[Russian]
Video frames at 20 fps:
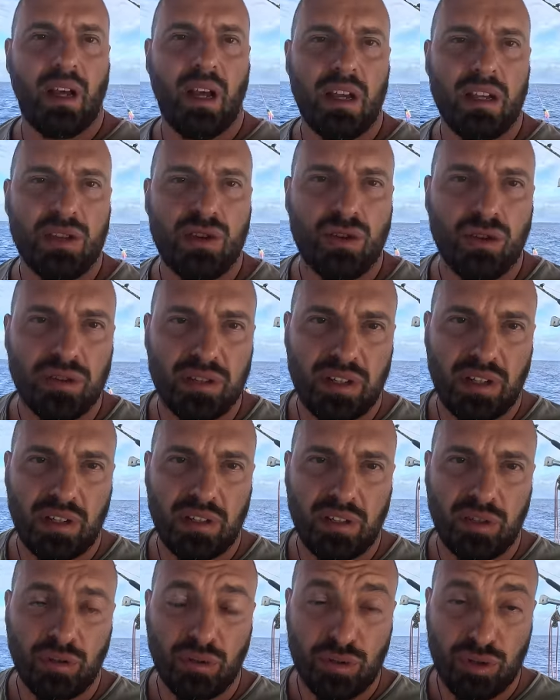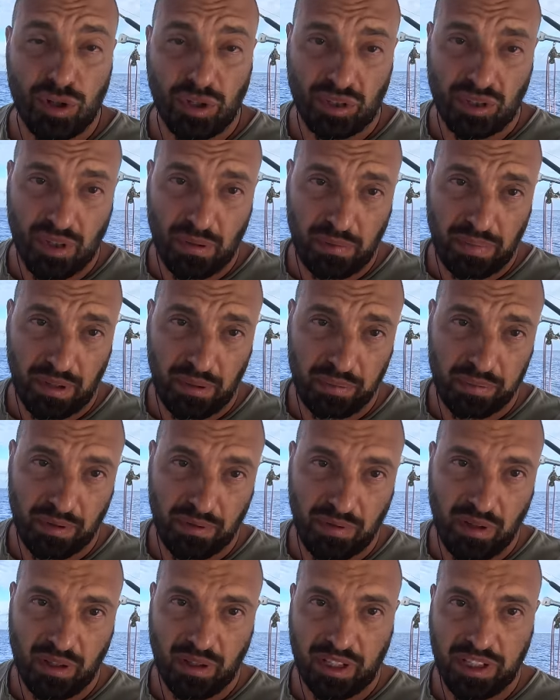А еще среди ночи к нам
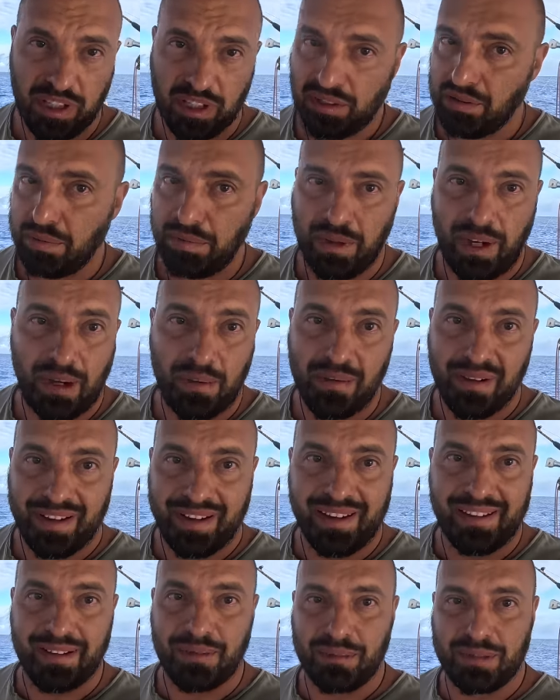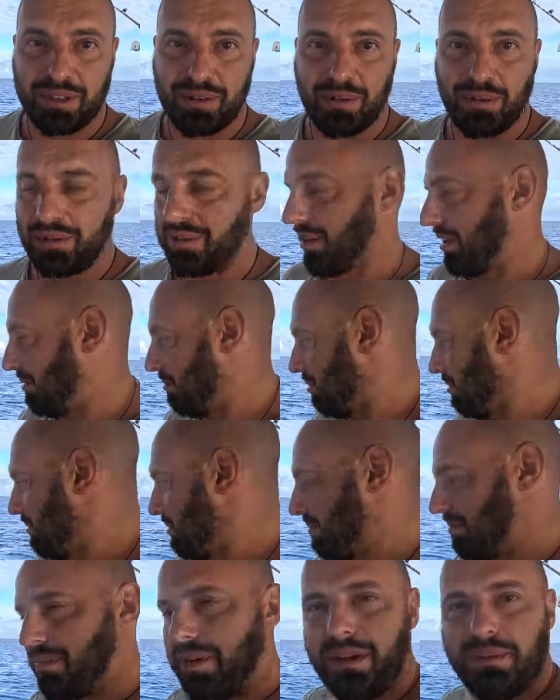приплывал кит, прямо рядом с лодкой, вот
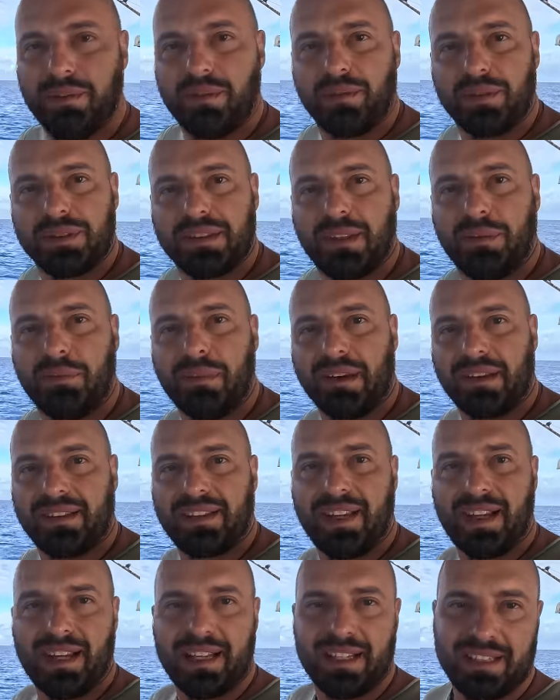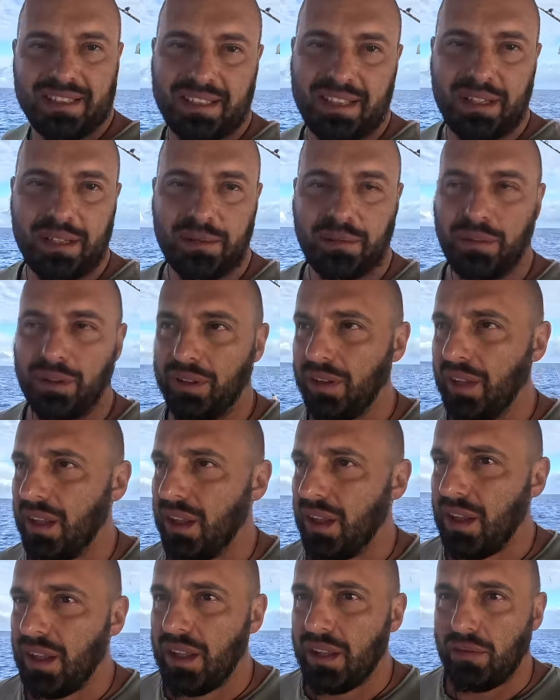прямо возле борта здесь был.
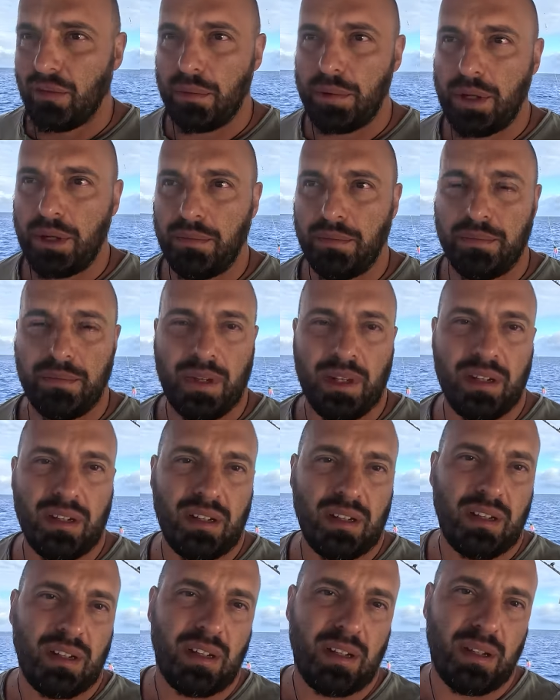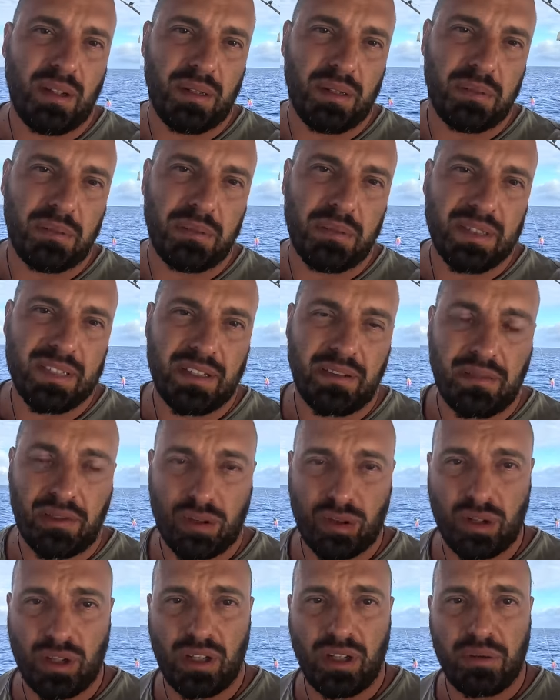В общем, э, мы
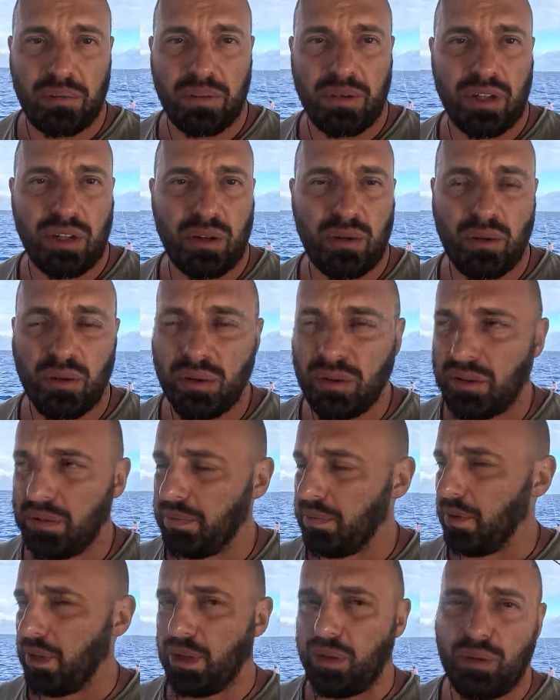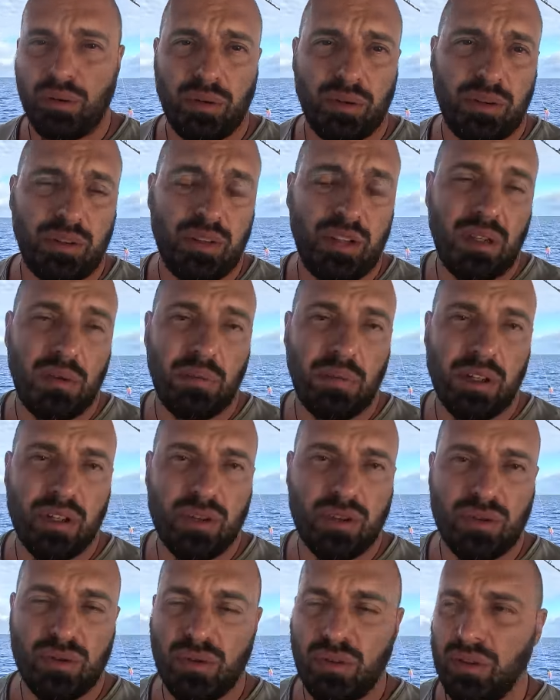завершили переход, переход
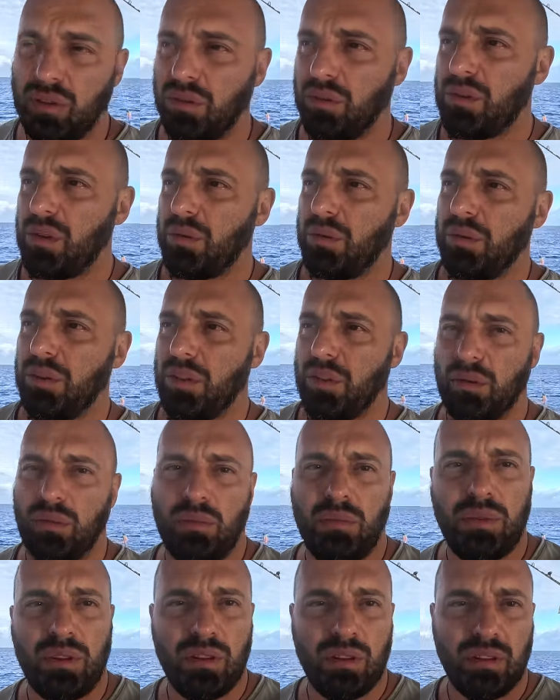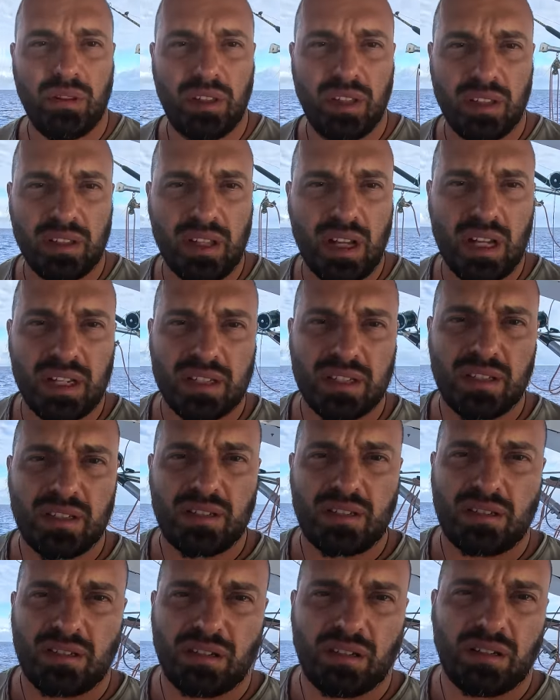небольшой, но какой-то он был для
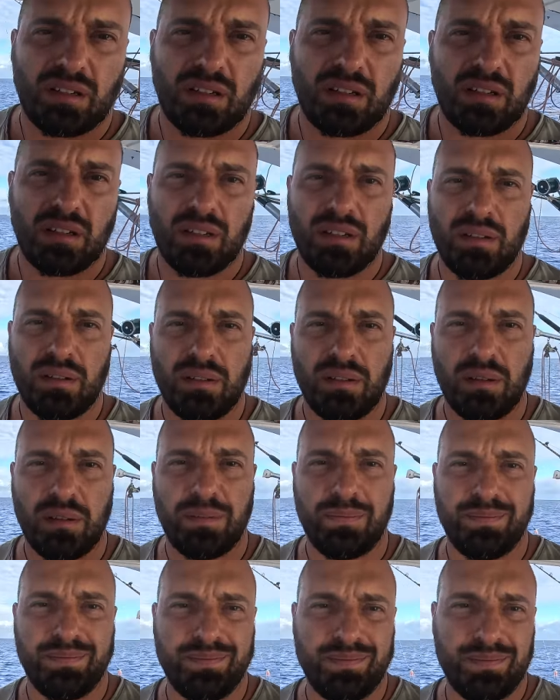нас э,